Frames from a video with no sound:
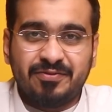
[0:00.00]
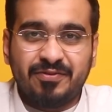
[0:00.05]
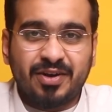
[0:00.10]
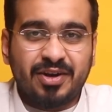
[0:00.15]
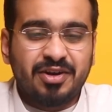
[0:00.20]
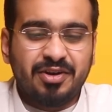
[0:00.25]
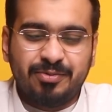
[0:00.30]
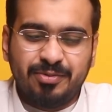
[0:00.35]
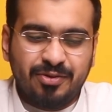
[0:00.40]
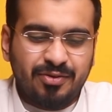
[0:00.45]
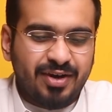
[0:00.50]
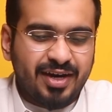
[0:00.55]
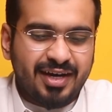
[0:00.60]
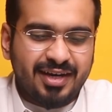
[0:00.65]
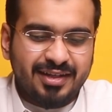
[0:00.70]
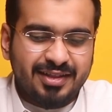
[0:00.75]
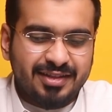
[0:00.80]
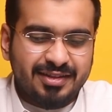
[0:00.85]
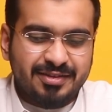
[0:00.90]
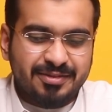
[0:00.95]
فالكوب
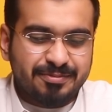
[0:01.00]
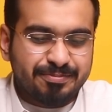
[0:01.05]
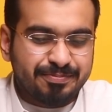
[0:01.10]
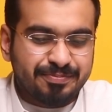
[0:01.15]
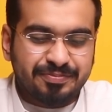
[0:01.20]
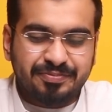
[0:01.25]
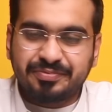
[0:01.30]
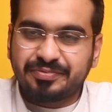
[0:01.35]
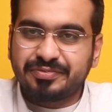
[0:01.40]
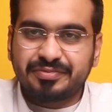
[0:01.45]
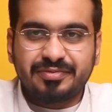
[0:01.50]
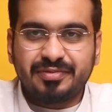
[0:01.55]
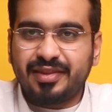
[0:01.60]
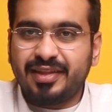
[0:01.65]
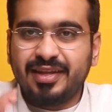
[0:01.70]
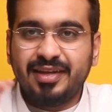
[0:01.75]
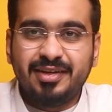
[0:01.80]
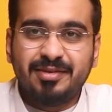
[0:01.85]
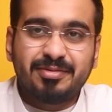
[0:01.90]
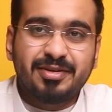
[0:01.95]
الواحد
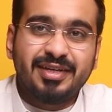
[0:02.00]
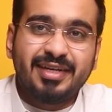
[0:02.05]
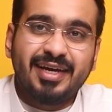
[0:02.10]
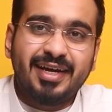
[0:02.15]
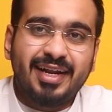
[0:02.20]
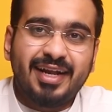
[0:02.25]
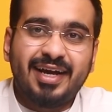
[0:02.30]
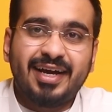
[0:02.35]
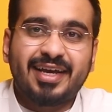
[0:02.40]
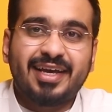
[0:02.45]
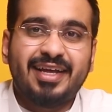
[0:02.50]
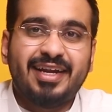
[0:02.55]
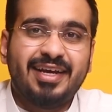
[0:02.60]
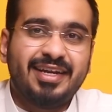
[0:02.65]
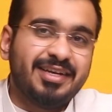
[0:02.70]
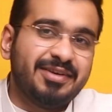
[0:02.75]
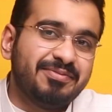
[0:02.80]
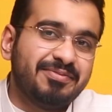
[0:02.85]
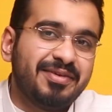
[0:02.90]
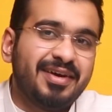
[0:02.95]
يمكن يلا حق
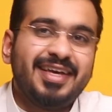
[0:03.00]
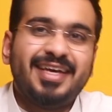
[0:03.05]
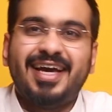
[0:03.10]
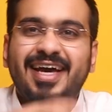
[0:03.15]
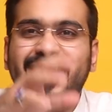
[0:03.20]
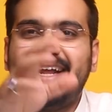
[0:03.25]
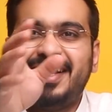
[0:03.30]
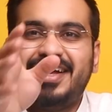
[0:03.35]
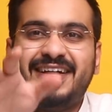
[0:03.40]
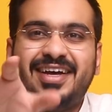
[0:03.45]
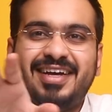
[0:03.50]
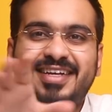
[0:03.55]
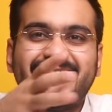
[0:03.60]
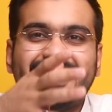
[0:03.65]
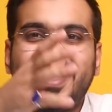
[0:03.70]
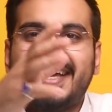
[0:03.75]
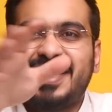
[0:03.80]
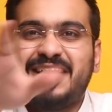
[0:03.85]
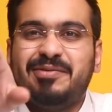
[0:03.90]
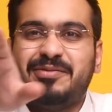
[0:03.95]
الحليب يا
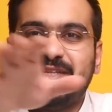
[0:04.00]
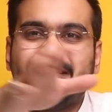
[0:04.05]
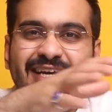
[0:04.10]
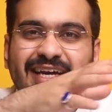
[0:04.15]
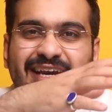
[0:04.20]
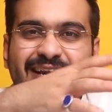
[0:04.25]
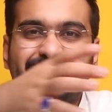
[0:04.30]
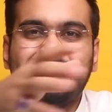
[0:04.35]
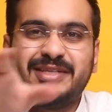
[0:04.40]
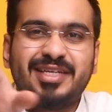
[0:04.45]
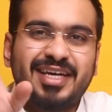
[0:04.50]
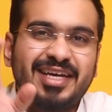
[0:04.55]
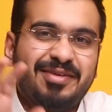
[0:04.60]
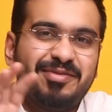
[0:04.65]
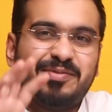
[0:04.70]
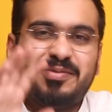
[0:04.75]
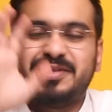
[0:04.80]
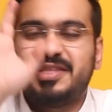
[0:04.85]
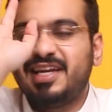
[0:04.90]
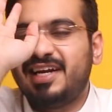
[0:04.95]
تقريبا تقريبا
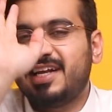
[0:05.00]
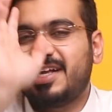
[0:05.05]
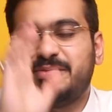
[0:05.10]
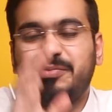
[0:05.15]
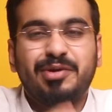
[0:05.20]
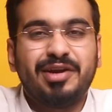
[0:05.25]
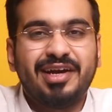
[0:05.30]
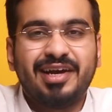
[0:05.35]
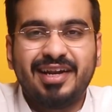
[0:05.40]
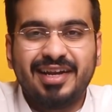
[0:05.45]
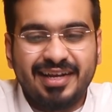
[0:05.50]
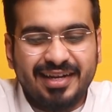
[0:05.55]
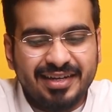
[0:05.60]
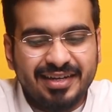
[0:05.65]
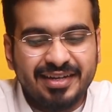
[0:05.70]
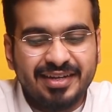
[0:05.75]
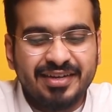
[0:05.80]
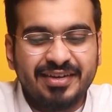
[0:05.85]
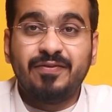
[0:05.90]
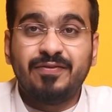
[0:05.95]
تقريبا بيطلع لك بريال يعني
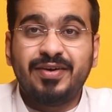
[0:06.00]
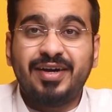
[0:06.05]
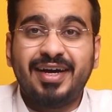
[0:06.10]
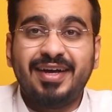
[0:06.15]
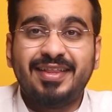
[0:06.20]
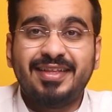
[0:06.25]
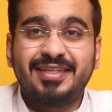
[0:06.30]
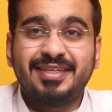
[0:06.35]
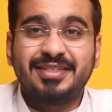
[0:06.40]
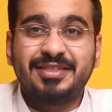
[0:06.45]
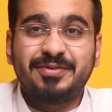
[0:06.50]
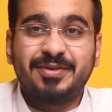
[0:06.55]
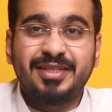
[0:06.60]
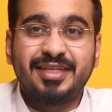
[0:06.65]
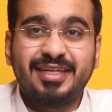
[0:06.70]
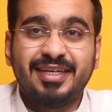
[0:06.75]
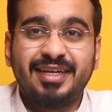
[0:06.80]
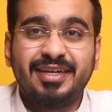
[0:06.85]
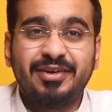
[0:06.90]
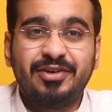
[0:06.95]
فهذه
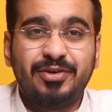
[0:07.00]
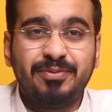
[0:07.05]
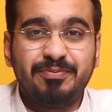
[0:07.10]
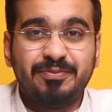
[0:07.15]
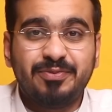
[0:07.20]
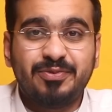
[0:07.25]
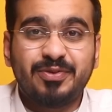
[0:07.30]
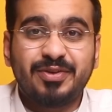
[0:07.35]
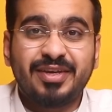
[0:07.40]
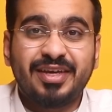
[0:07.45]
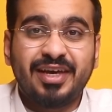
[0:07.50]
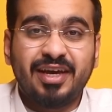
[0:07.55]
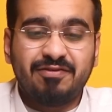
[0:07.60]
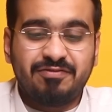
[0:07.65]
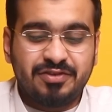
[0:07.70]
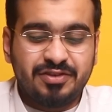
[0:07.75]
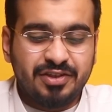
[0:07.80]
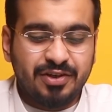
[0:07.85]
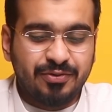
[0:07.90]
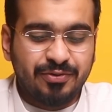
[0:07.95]
تجربتنا اليوم
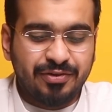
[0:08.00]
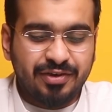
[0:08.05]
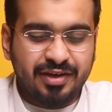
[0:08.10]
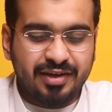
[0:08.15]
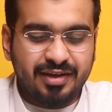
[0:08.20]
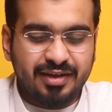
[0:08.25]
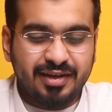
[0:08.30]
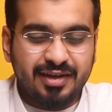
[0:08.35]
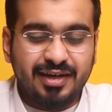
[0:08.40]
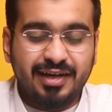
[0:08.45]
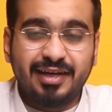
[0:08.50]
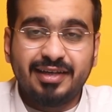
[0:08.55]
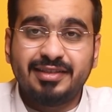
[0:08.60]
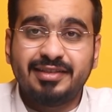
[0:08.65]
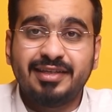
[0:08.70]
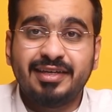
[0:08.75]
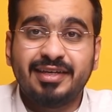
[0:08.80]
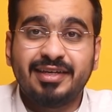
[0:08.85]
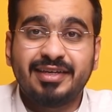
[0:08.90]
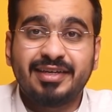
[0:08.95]
كيف تسوي
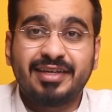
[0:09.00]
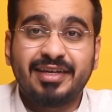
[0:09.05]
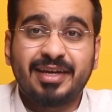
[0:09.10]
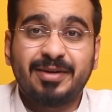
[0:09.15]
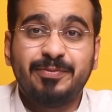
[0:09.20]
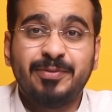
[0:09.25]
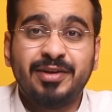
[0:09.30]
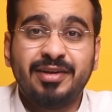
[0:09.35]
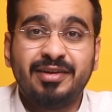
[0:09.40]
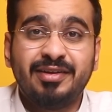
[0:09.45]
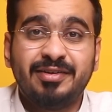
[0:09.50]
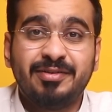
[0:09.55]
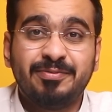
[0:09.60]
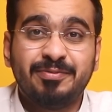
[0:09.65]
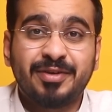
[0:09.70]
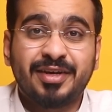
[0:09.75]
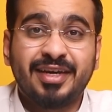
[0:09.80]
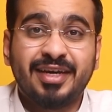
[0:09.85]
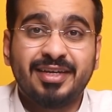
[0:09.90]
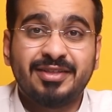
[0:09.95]
ايس كراميل
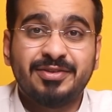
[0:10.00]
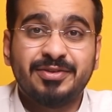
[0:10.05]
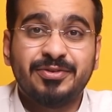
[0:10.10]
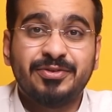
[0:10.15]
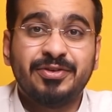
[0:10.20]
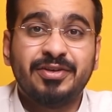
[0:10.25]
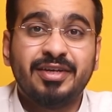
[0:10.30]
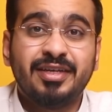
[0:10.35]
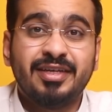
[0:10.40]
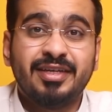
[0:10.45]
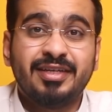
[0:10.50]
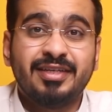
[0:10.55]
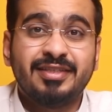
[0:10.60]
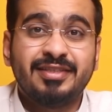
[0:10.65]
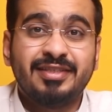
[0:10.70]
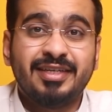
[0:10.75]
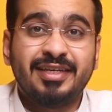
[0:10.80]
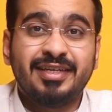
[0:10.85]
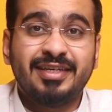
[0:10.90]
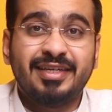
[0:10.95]
مكياتو
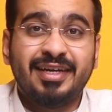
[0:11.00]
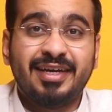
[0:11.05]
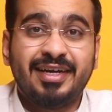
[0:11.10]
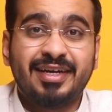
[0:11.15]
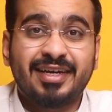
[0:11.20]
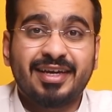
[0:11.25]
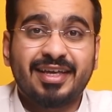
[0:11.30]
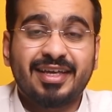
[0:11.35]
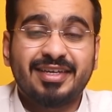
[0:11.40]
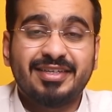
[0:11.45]
زي حق